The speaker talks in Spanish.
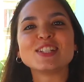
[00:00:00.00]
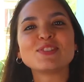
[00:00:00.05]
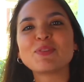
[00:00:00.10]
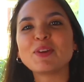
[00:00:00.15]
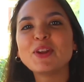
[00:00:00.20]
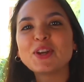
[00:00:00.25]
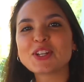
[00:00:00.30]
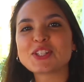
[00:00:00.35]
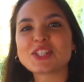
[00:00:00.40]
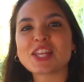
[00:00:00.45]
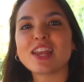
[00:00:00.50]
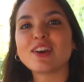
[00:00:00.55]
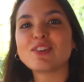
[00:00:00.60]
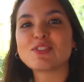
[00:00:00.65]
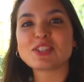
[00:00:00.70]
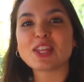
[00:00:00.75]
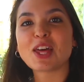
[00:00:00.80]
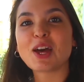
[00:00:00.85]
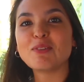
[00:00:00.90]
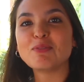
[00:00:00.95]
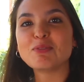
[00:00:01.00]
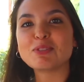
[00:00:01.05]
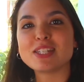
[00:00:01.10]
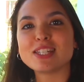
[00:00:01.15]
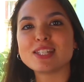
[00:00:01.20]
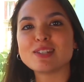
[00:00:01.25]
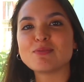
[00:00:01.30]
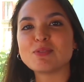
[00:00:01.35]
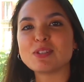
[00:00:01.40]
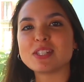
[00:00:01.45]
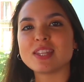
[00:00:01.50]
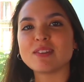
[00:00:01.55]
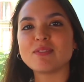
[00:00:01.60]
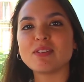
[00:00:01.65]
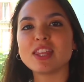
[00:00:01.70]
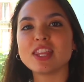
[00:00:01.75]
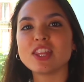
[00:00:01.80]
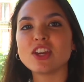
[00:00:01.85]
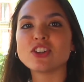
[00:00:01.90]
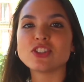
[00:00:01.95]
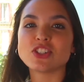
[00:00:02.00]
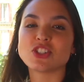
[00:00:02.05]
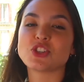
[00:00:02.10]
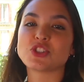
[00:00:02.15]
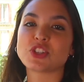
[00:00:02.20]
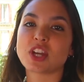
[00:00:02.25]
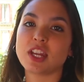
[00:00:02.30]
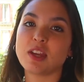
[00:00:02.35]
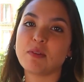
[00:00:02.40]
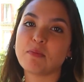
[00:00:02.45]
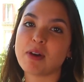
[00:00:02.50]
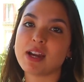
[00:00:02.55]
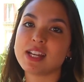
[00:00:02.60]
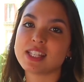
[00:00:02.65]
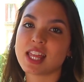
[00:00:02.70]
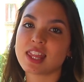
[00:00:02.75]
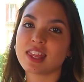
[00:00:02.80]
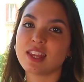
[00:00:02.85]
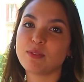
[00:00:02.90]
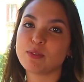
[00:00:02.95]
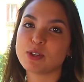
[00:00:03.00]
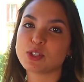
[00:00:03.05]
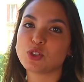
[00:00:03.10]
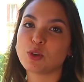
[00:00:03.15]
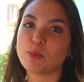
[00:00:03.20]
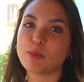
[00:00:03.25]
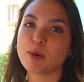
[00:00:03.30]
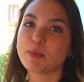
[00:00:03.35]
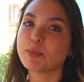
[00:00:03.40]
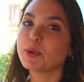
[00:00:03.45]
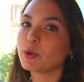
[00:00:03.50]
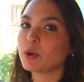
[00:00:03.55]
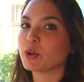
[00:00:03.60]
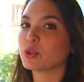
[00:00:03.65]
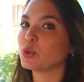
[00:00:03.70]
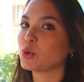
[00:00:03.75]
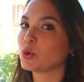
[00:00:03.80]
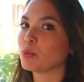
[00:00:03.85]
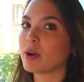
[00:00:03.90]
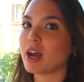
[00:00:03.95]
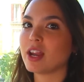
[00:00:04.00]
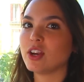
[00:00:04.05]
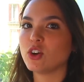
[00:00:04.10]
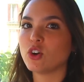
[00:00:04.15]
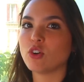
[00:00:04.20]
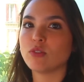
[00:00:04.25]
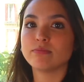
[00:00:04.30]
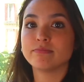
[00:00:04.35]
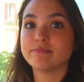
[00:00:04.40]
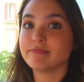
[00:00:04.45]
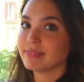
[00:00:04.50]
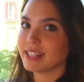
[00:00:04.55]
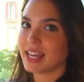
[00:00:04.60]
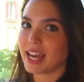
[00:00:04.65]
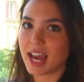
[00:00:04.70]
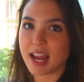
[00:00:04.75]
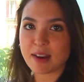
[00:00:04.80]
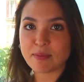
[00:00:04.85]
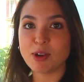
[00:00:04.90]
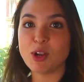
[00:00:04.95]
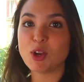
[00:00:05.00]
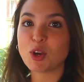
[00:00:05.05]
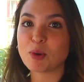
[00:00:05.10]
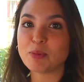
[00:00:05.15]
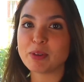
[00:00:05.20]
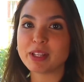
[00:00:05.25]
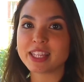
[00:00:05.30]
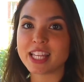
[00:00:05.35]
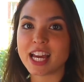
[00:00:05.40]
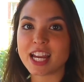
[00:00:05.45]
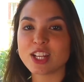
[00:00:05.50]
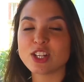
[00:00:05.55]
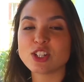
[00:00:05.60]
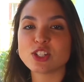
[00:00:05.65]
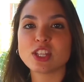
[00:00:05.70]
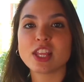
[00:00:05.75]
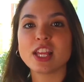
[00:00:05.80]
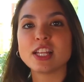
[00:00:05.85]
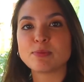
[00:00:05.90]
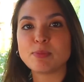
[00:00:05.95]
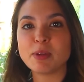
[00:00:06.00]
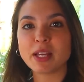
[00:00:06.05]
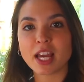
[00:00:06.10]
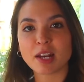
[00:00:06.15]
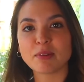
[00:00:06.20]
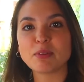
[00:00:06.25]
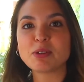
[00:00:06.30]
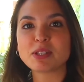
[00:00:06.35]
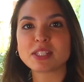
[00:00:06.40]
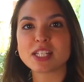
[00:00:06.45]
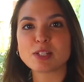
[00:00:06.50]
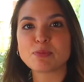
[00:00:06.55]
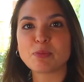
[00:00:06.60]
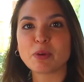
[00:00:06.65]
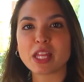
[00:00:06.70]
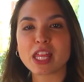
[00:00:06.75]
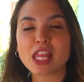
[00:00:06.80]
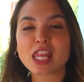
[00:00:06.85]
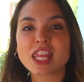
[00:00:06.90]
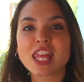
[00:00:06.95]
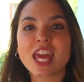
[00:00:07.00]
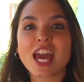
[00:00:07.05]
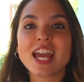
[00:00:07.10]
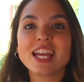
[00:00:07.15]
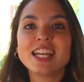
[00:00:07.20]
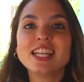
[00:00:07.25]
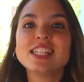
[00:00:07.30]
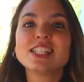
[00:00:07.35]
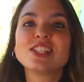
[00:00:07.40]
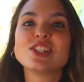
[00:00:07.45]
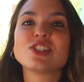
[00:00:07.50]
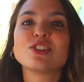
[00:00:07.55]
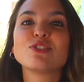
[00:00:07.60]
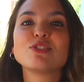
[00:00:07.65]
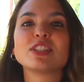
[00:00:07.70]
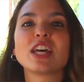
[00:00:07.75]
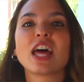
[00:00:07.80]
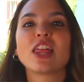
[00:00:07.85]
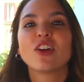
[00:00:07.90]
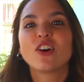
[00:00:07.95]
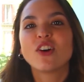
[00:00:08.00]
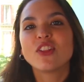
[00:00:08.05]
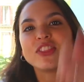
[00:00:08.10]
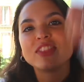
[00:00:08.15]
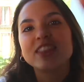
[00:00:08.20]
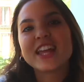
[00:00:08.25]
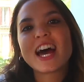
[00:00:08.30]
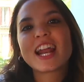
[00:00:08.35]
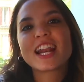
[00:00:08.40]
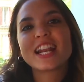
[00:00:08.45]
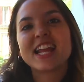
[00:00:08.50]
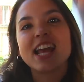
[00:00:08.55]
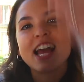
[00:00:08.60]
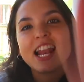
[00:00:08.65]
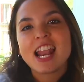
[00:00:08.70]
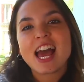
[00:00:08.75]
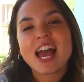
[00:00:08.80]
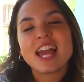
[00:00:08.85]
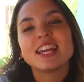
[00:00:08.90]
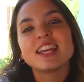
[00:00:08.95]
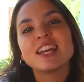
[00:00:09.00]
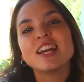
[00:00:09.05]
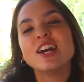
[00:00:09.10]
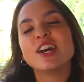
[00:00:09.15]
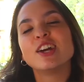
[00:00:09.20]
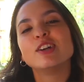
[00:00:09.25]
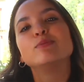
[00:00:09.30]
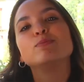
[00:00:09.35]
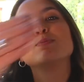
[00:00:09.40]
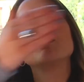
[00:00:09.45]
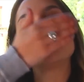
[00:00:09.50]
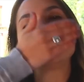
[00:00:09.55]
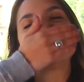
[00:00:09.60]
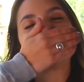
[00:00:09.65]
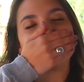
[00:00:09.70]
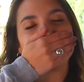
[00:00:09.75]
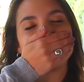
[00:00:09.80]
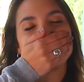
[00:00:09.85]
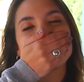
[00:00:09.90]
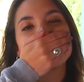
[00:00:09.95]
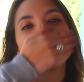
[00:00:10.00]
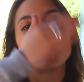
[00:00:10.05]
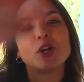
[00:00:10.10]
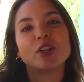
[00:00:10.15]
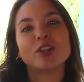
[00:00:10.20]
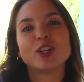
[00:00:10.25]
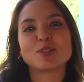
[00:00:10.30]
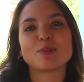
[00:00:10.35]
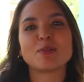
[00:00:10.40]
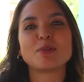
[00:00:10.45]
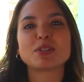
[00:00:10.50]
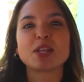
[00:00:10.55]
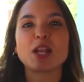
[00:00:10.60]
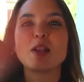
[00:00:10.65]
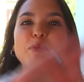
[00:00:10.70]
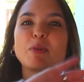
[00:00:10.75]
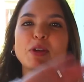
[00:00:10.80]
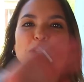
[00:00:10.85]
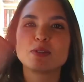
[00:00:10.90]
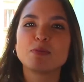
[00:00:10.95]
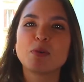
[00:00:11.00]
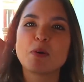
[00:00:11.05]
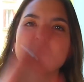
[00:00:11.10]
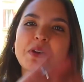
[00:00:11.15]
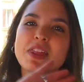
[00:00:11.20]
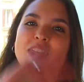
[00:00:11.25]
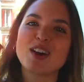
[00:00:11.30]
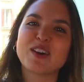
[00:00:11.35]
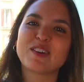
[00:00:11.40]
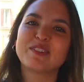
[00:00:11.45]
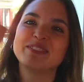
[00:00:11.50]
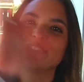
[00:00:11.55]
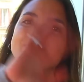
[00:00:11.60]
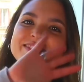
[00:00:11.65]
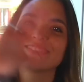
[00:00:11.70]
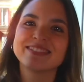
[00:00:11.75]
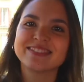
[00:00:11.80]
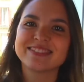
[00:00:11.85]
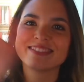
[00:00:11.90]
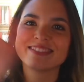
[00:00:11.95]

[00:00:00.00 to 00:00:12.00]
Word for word: Espero que os haya gustado muchísimo este vídeo. Si os animáis a hacer vuestro propio huerto urbano, dejármelo en comentarios, explicarme vuestra experiencia y si os ha gustado, darle a like. Un beso. Nos vemos en el próximo vídeo.